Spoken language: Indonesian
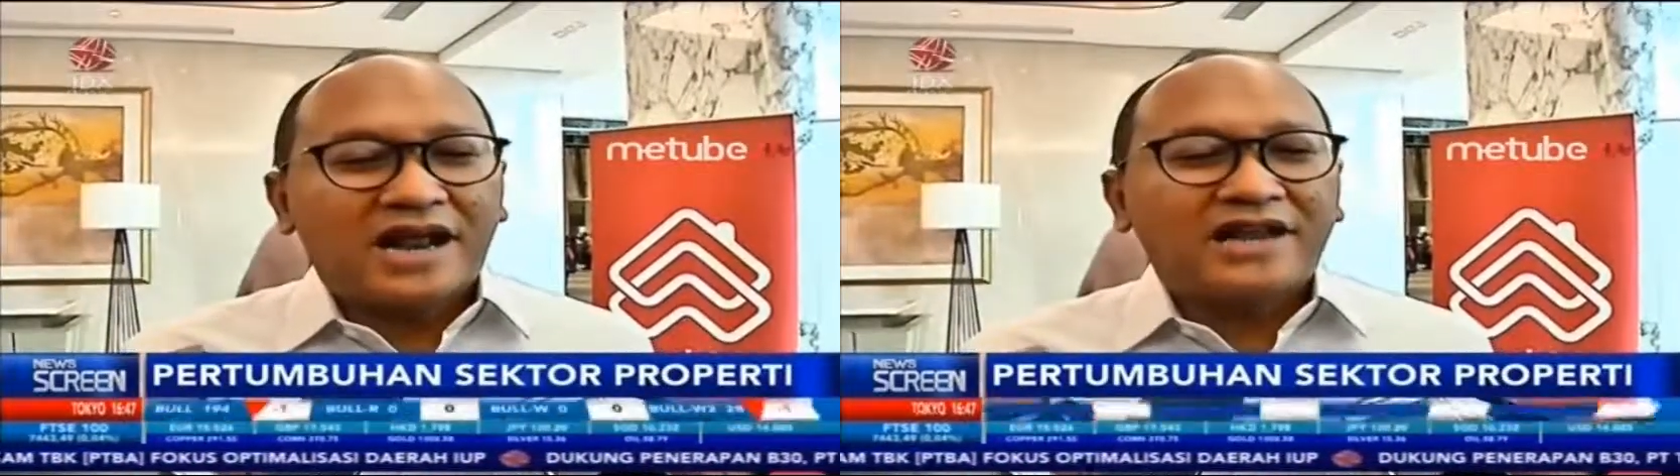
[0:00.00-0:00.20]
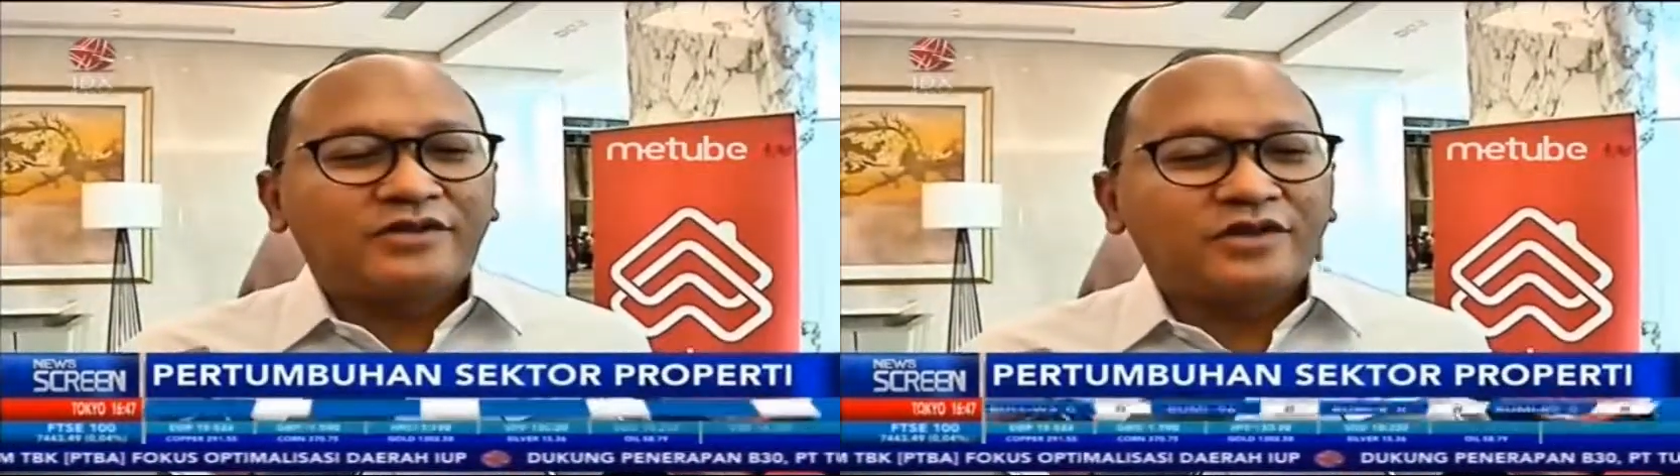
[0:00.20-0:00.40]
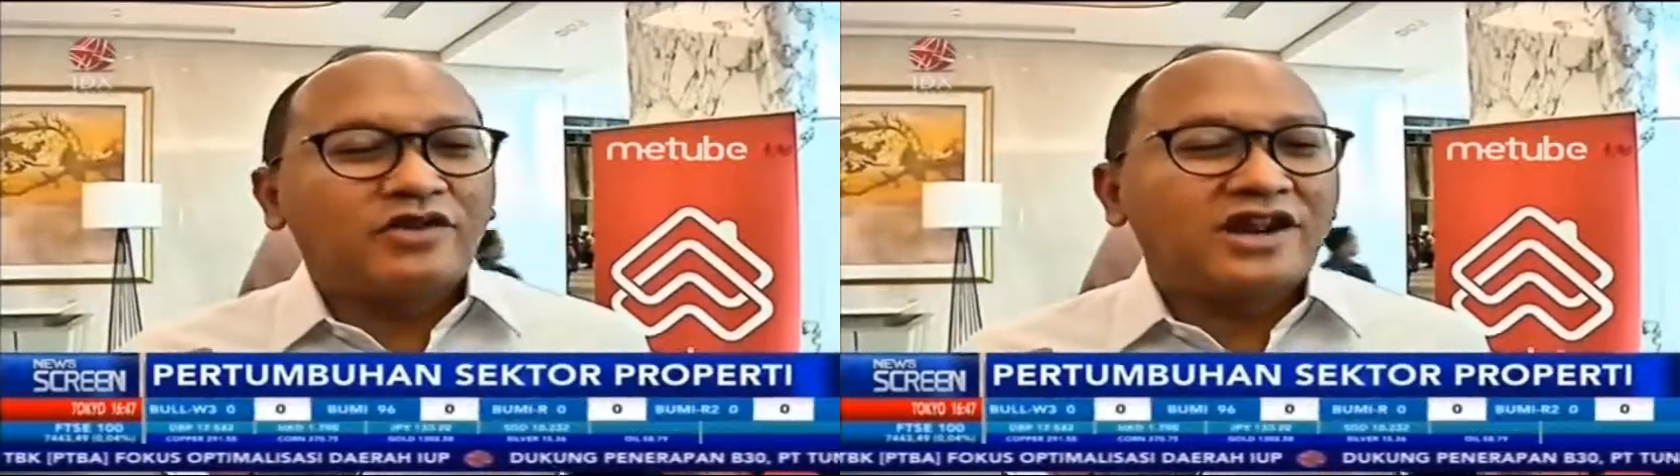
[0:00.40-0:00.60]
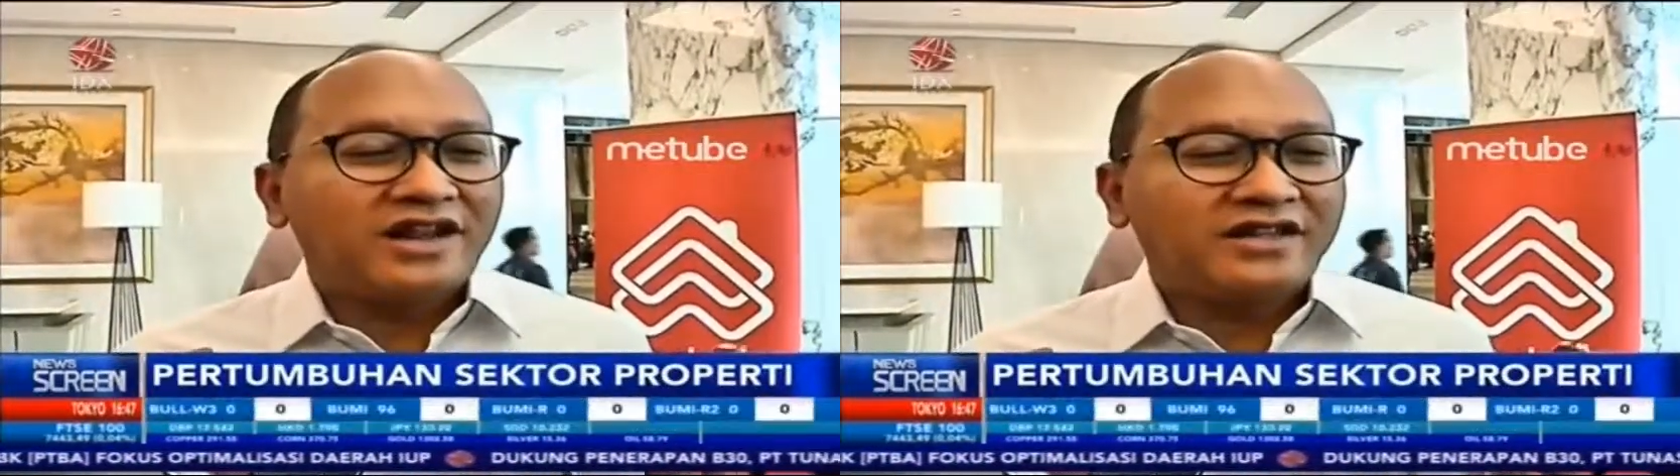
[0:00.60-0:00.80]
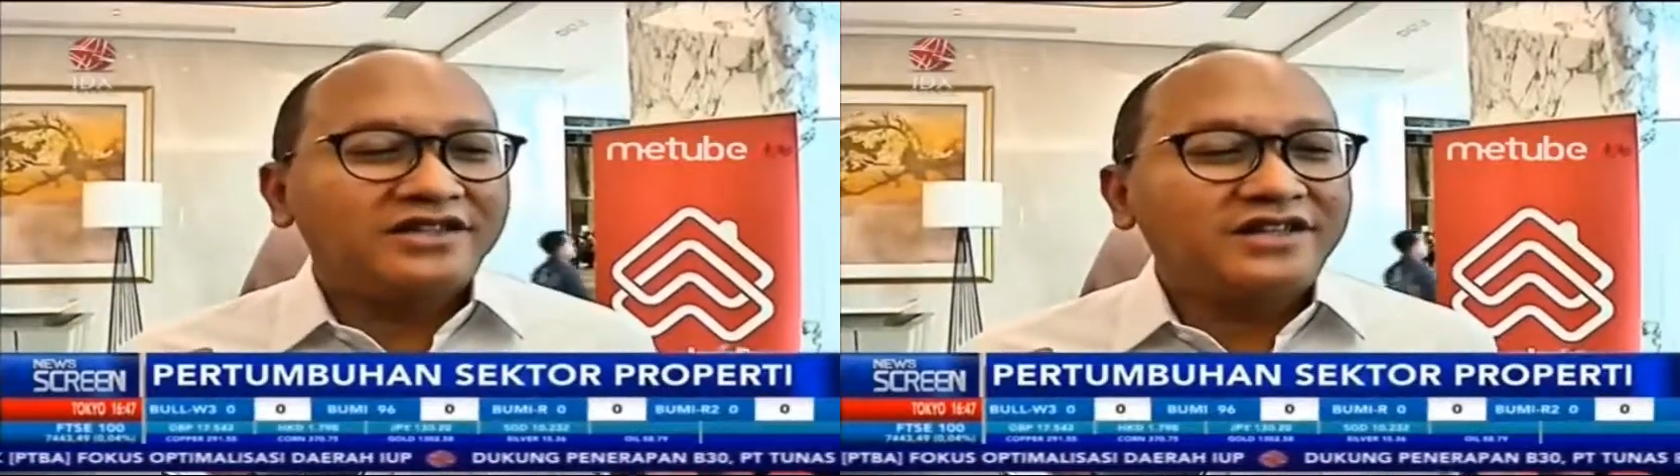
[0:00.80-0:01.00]
perlahan itu
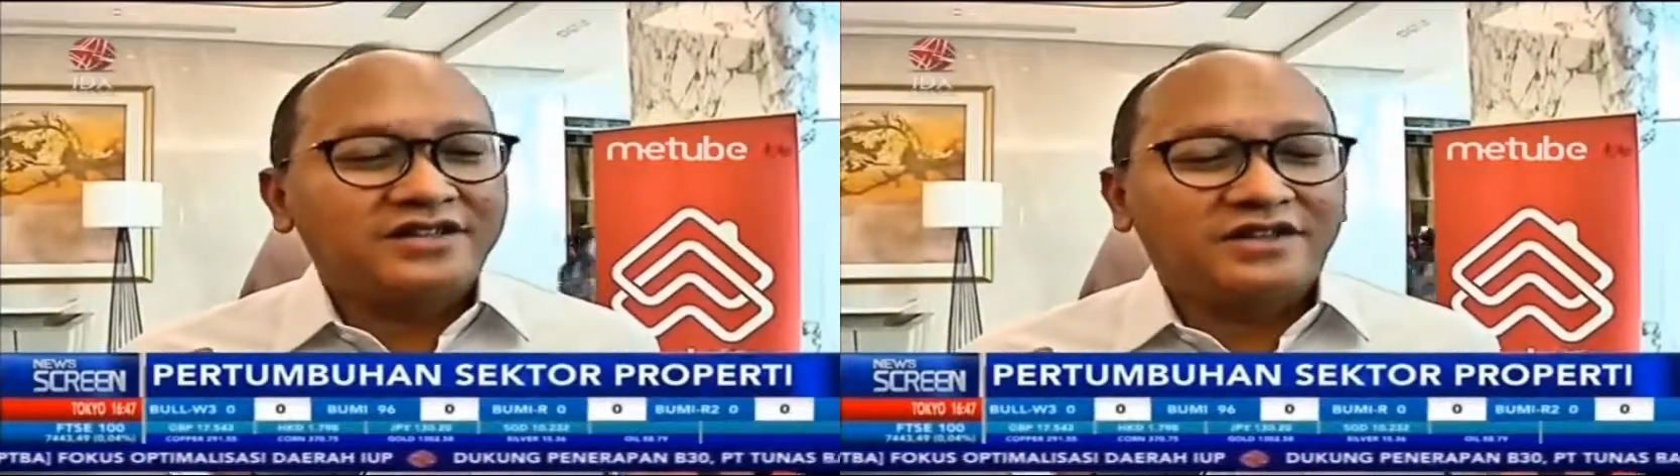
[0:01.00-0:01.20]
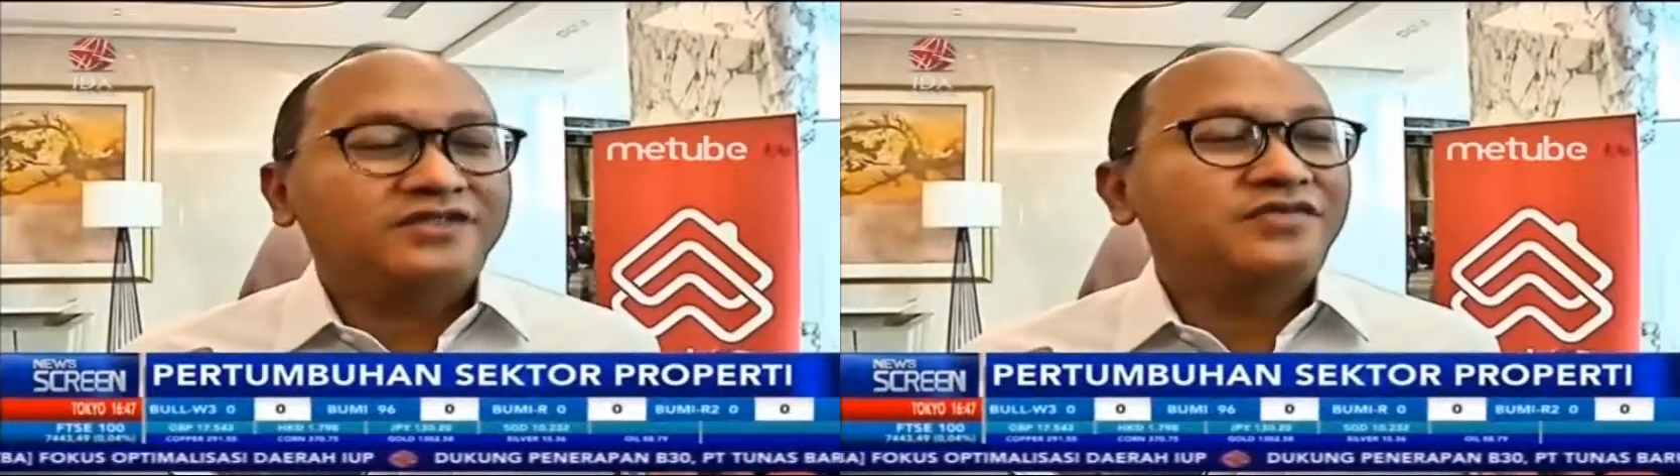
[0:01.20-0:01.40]
dikurangi lagi is,